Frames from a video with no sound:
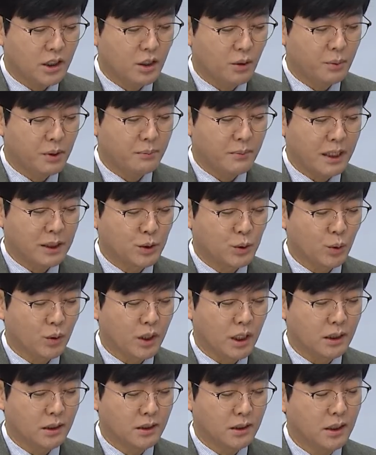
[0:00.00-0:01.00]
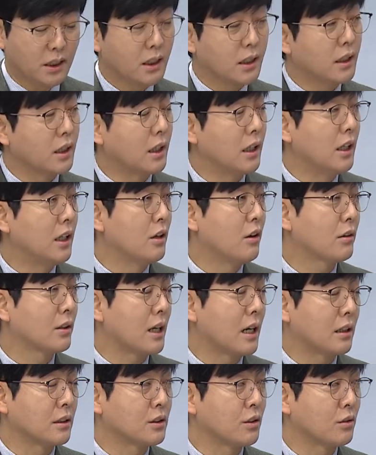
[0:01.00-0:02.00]
기업이 만족하는 인력
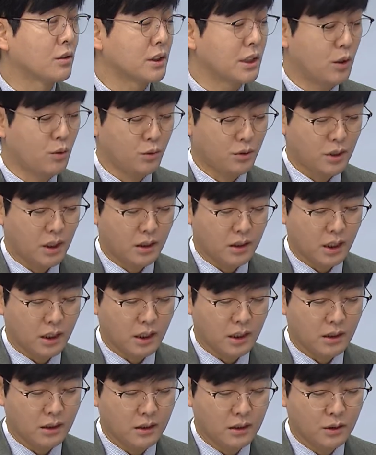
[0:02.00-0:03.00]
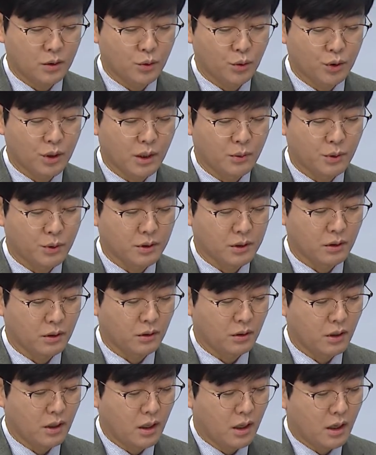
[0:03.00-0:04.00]
양성 채용 생태계를
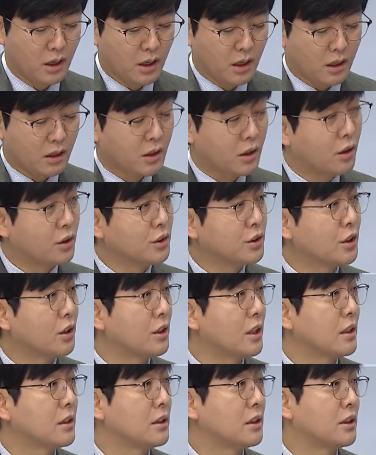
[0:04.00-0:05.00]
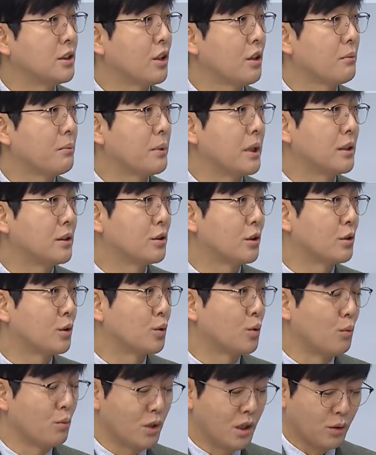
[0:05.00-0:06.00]
조성으로써 건전한 지역 발전을
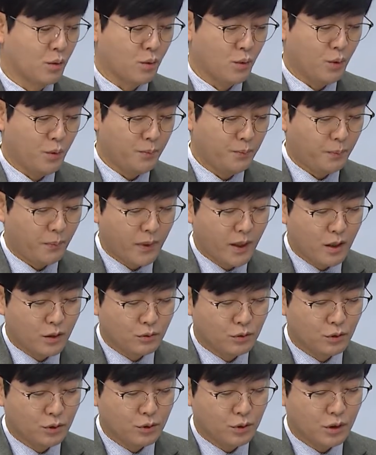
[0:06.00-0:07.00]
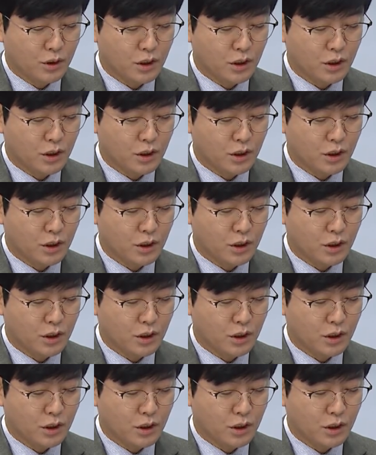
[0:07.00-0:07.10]
도모하고 우수